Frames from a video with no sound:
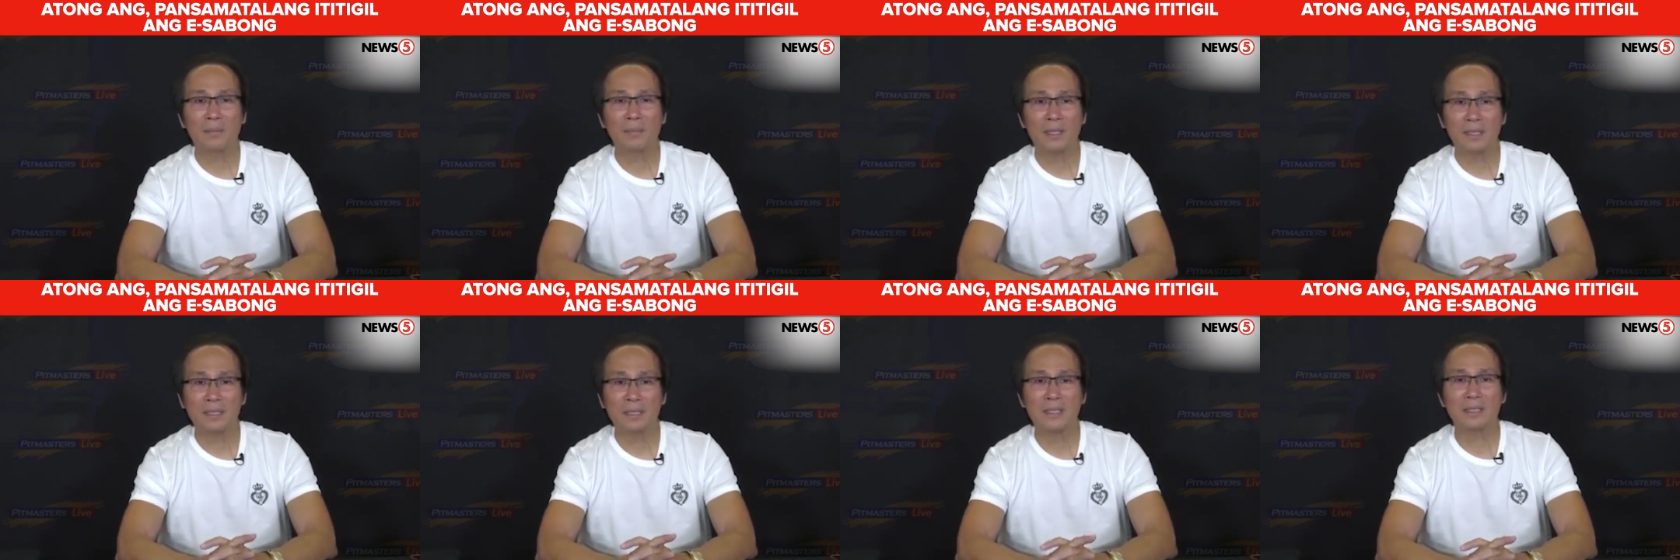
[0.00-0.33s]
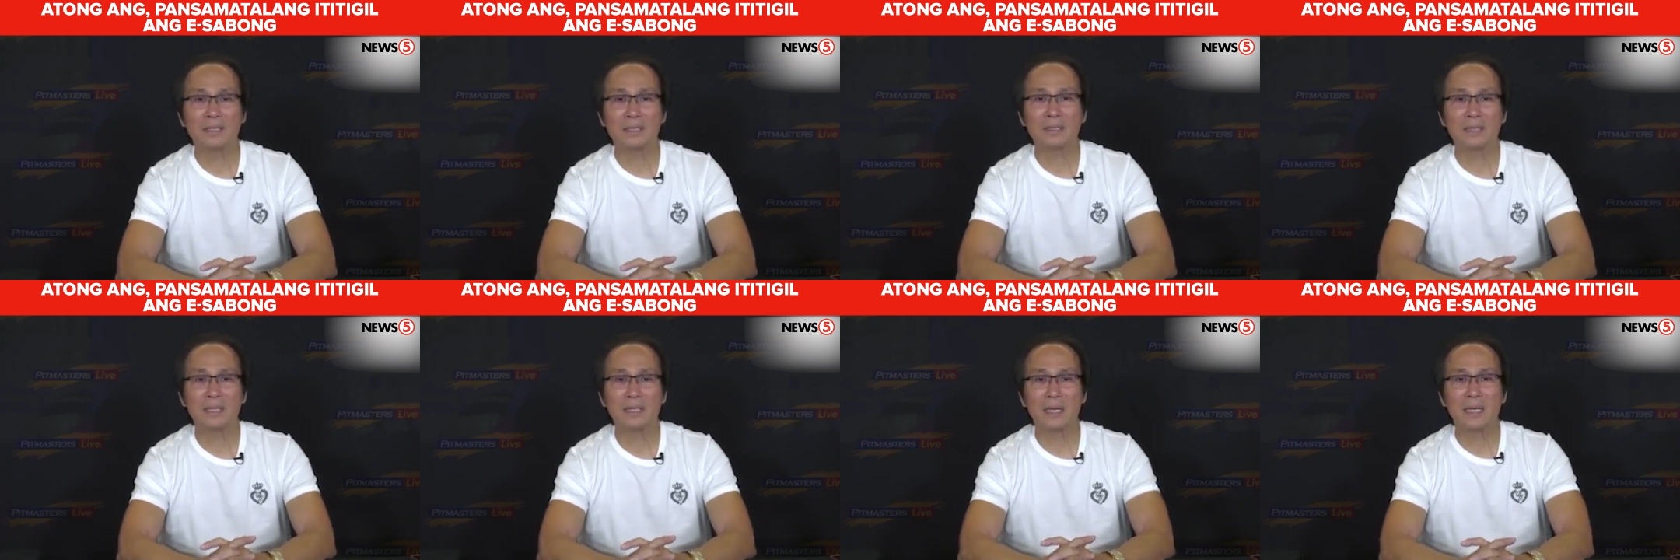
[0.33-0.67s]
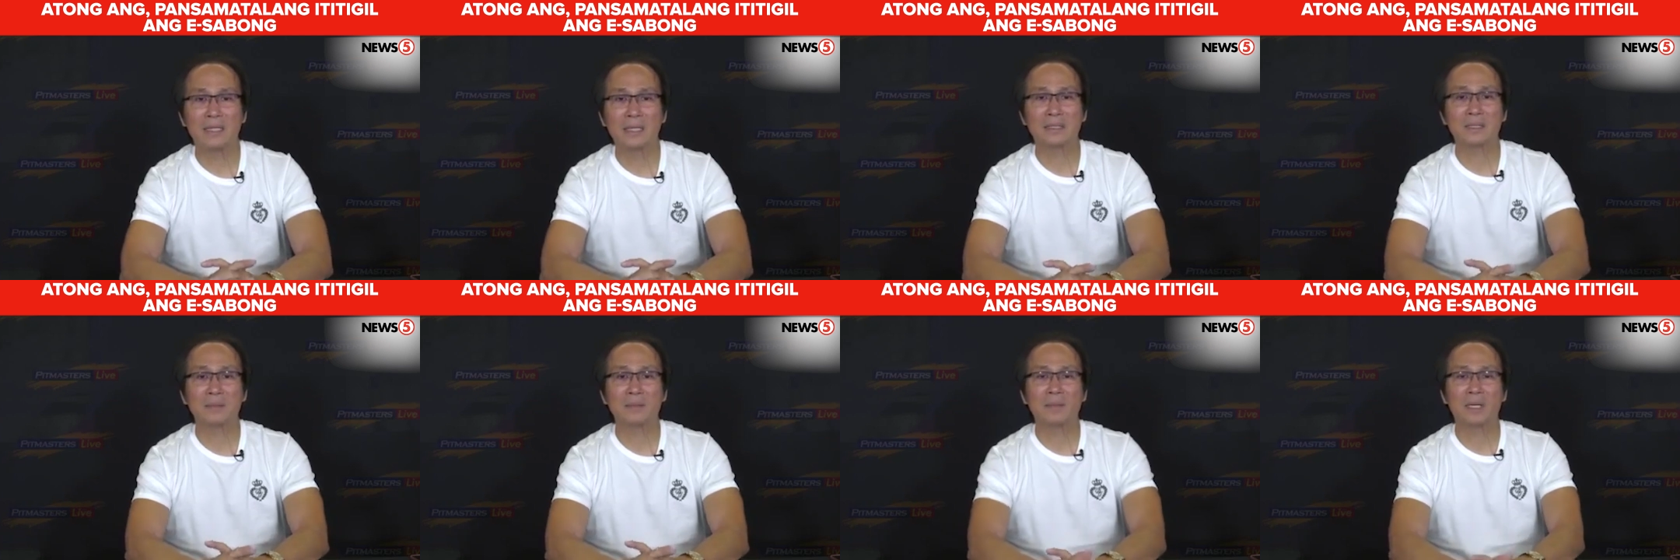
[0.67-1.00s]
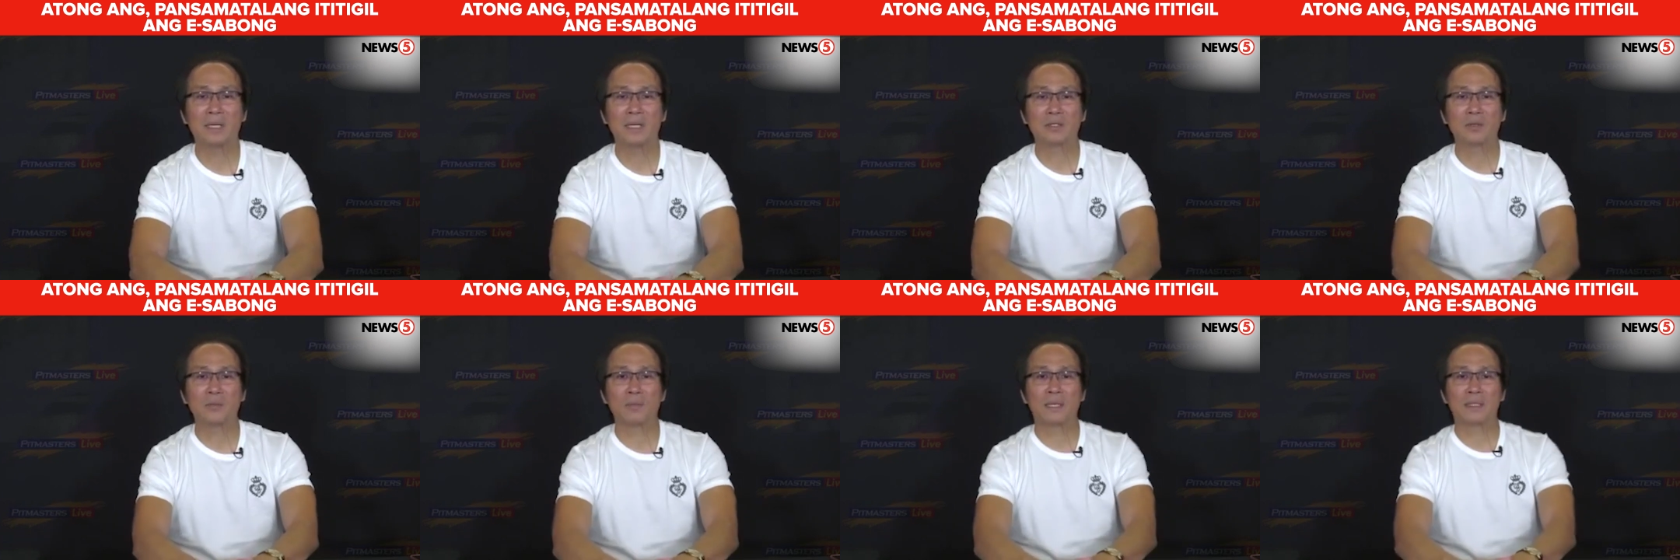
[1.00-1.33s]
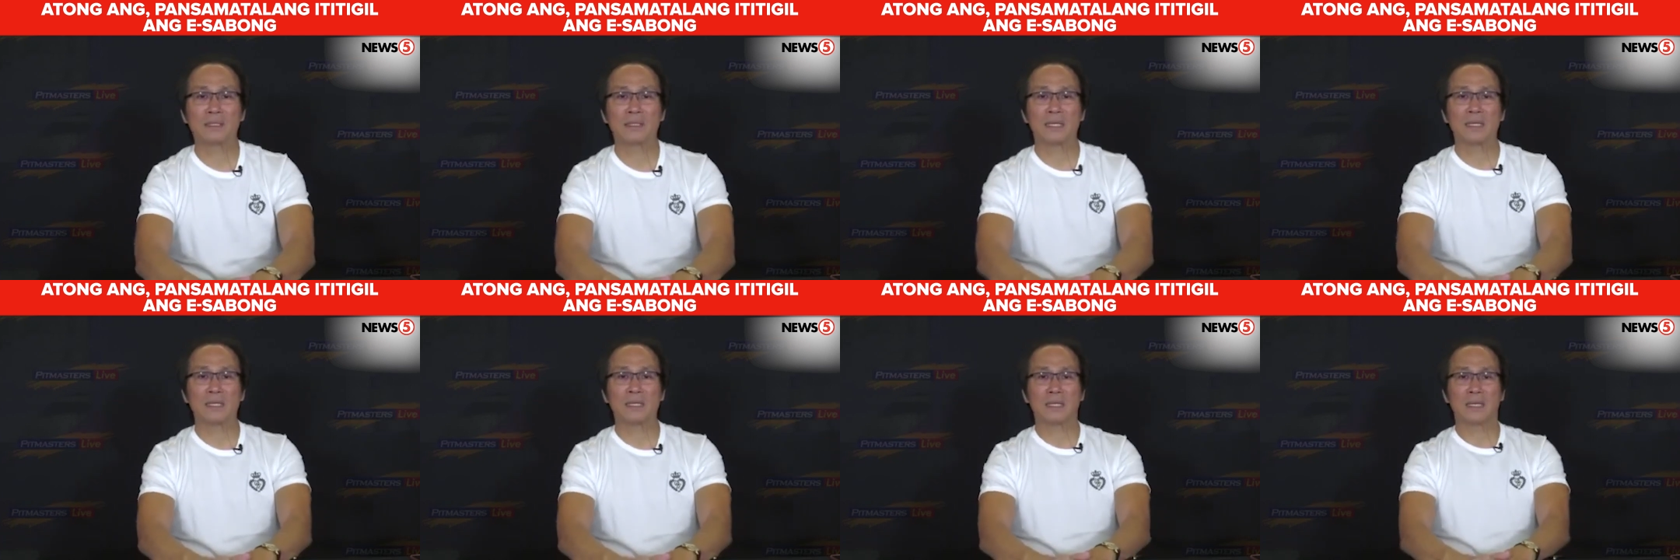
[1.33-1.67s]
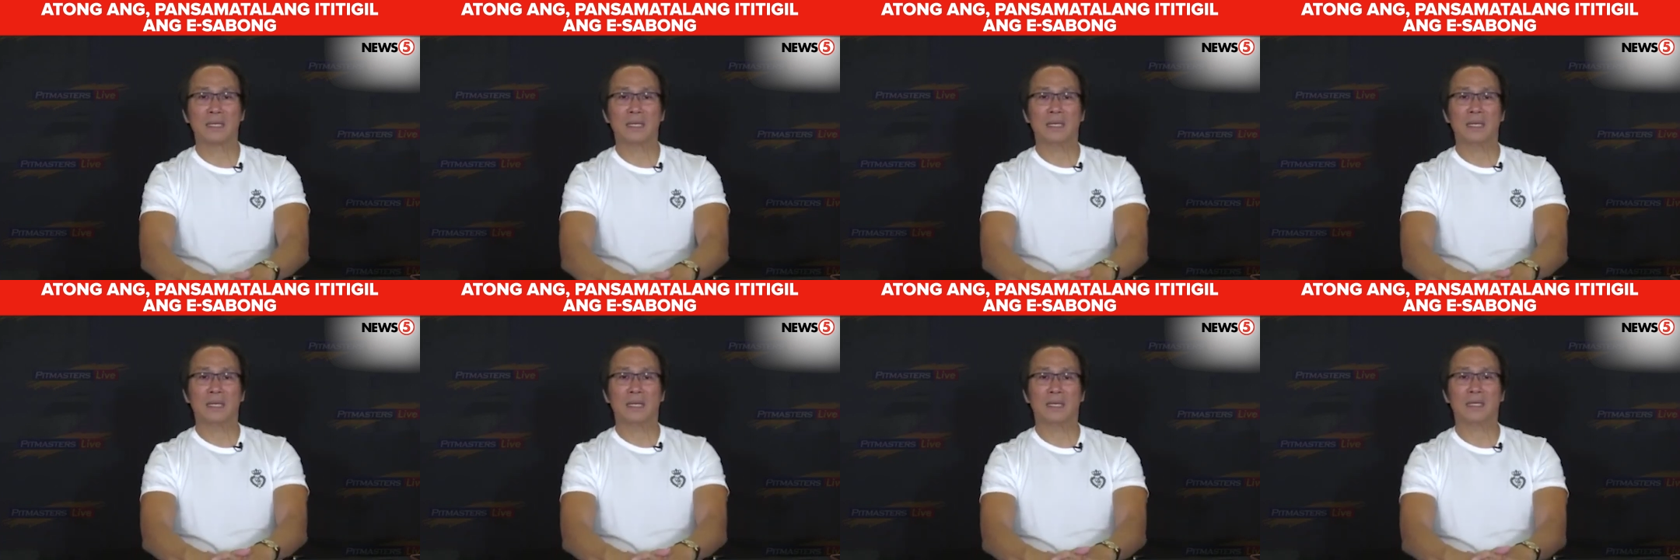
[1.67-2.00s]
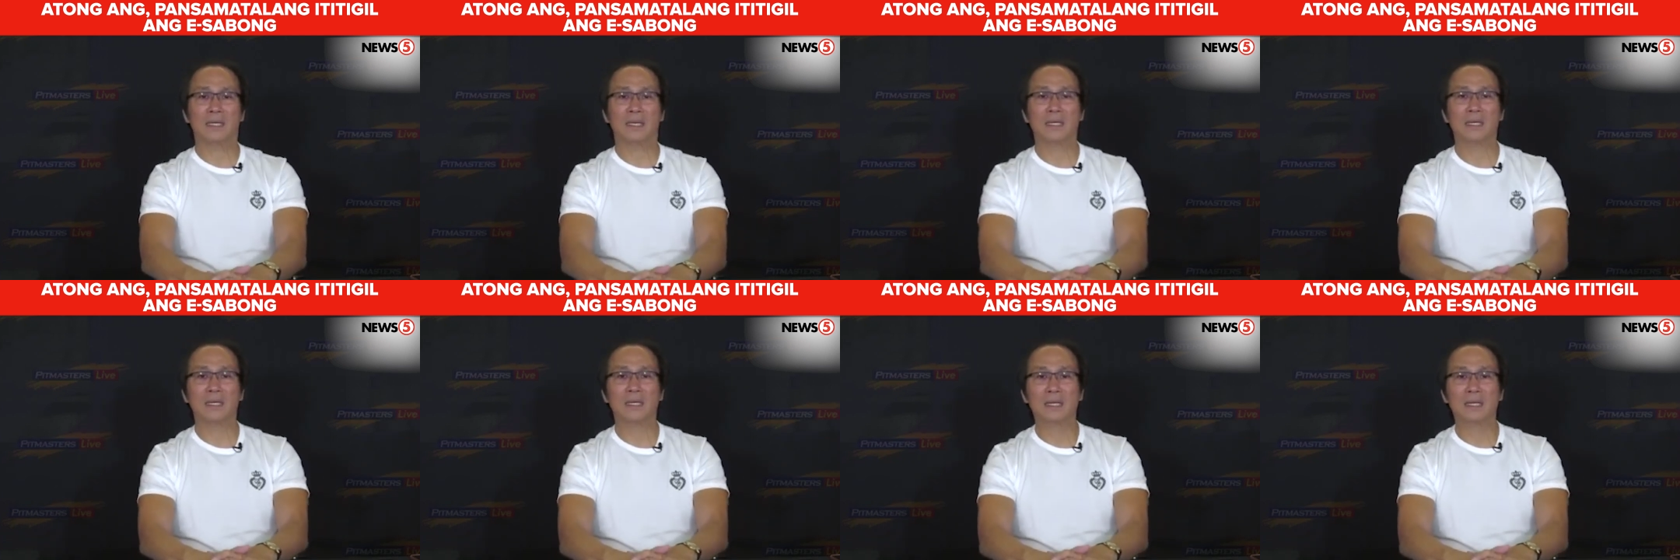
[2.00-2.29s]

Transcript: breeders at sa mga tumatangkilik